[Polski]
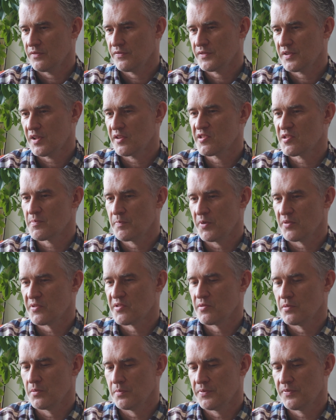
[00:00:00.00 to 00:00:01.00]
w ten
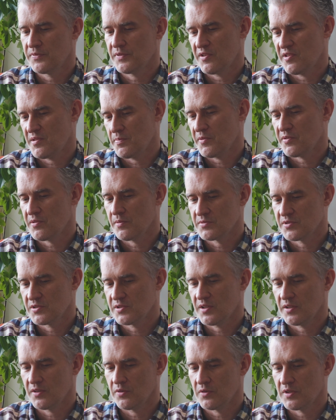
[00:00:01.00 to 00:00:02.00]
sposób, w ten sposób gdzieś
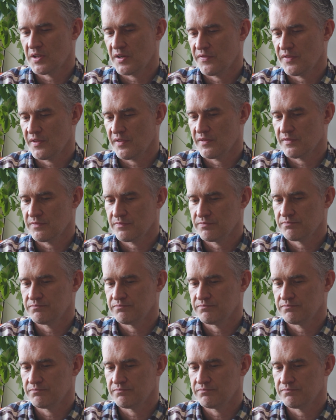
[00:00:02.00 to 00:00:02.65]
ta geografia